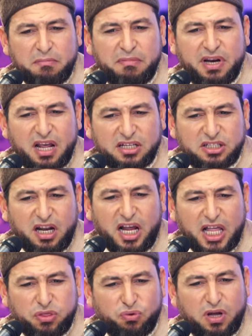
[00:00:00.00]
من أجل
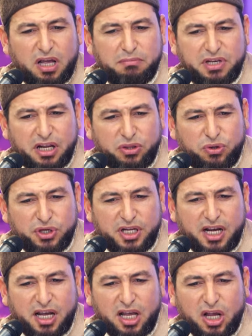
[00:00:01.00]
حظوة من
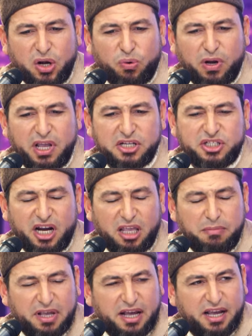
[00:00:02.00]
الدنيا
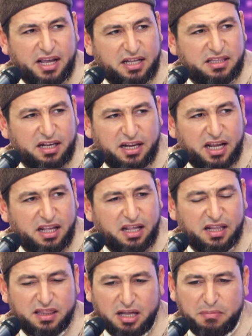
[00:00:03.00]
ويشتري بآيات الله
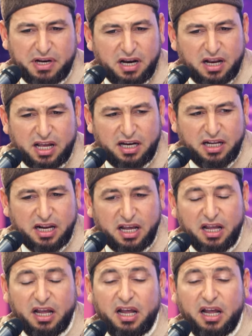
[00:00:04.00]
ثمنا قليلا